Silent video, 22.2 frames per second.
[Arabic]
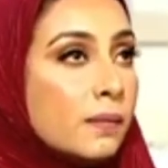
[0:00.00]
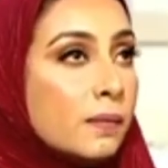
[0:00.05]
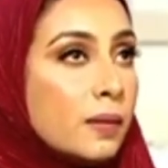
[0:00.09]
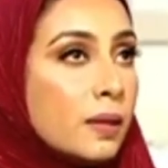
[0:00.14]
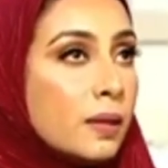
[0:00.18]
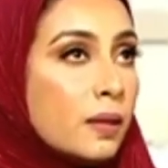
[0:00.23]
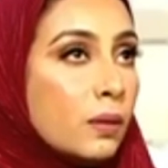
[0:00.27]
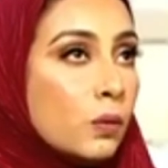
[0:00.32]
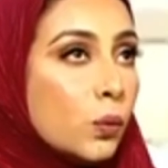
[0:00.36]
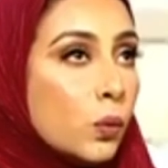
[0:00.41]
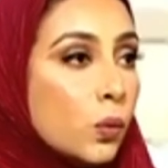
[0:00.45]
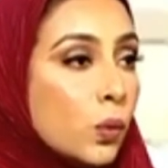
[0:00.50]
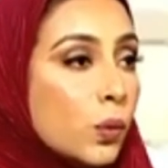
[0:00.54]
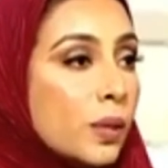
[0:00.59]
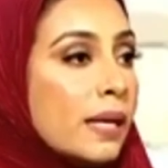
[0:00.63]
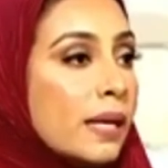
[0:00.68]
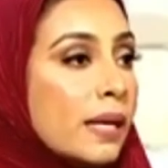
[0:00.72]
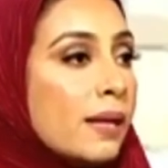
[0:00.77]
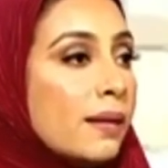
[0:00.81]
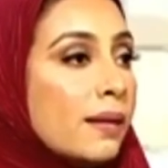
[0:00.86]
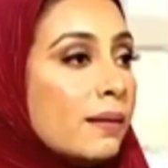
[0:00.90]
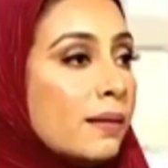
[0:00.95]

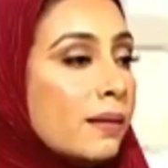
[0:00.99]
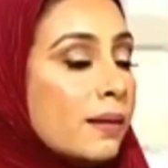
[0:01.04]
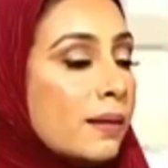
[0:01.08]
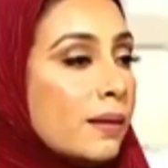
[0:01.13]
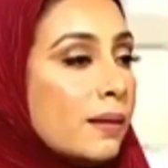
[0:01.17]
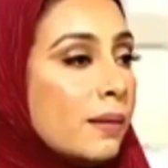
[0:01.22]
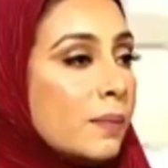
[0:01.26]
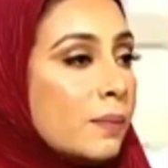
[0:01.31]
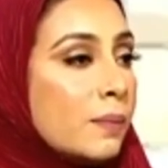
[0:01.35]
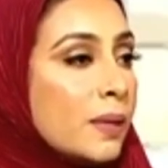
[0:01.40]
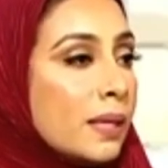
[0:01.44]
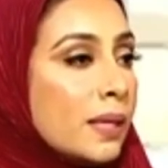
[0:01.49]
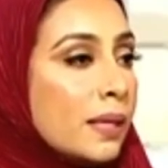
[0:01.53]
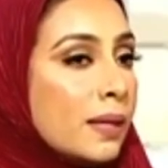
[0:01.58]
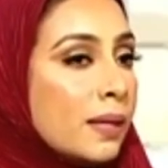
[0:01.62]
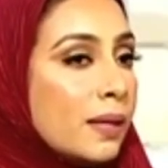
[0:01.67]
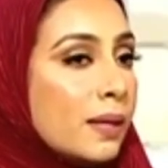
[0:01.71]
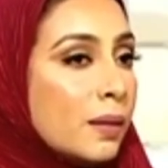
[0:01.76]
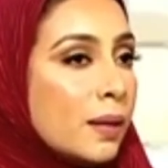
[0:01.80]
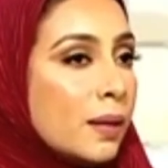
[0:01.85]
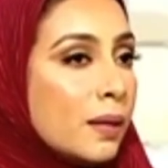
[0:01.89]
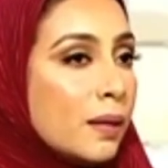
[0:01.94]
الأولى
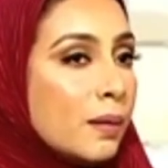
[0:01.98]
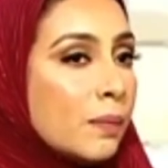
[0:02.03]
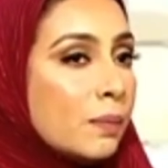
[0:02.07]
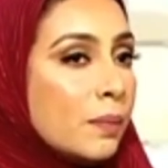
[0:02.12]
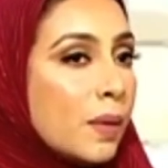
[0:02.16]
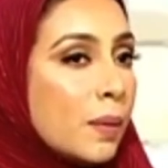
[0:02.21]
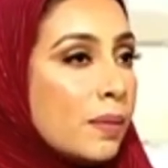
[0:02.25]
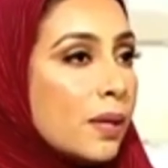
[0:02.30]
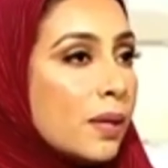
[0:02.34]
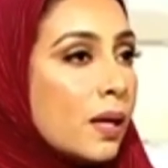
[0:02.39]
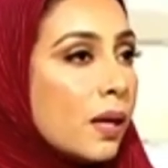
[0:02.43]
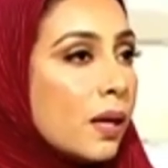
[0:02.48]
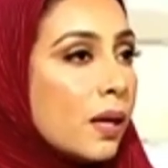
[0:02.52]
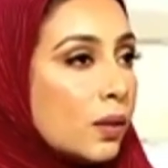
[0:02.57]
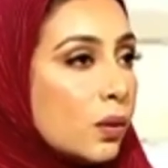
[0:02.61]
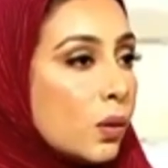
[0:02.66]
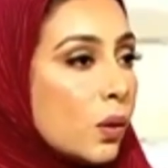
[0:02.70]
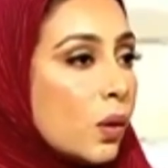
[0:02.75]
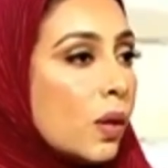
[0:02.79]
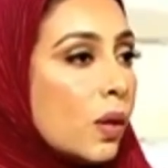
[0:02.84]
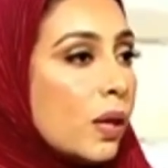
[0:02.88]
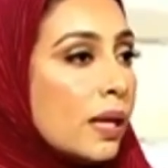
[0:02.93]
بمبلغ
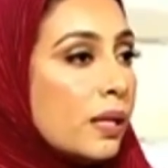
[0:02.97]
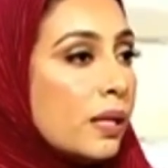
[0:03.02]
قدره